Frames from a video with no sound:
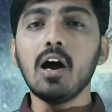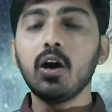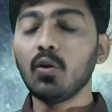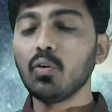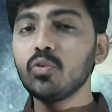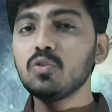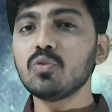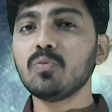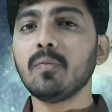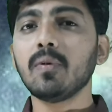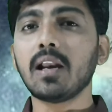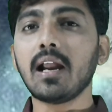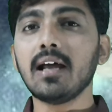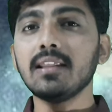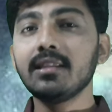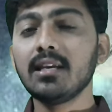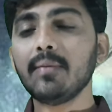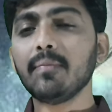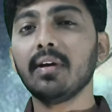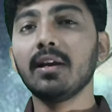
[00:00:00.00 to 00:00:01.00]
ఆ రోజు
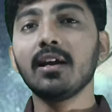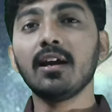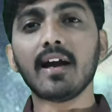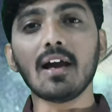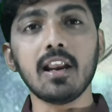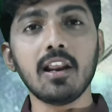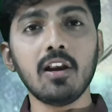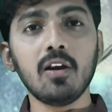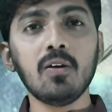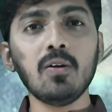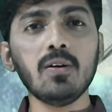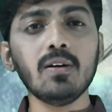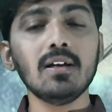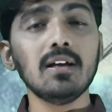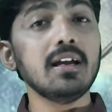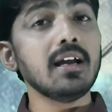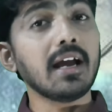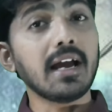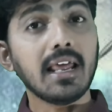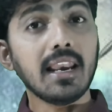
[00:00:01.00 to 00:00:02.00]
రాత్రి మనకు కలలో
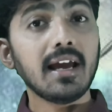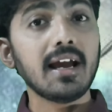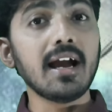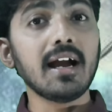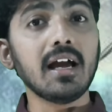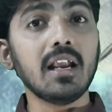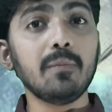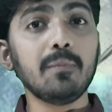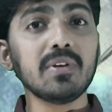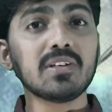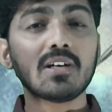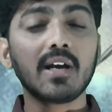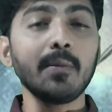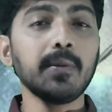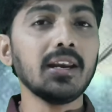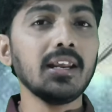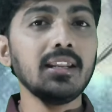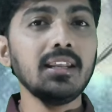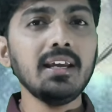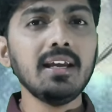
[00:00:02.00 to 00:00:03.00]
కలగా కనిపించడం
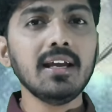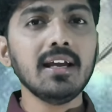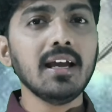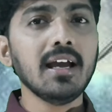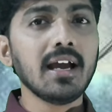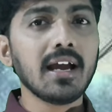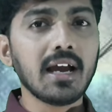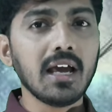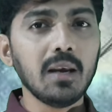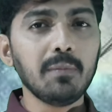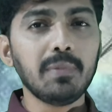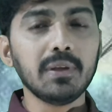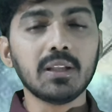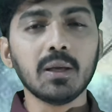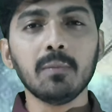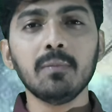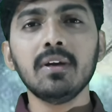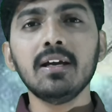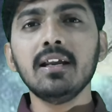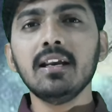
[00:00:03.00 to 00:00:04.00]
అనేది
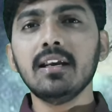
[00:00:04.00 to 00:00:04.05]
కల్పితం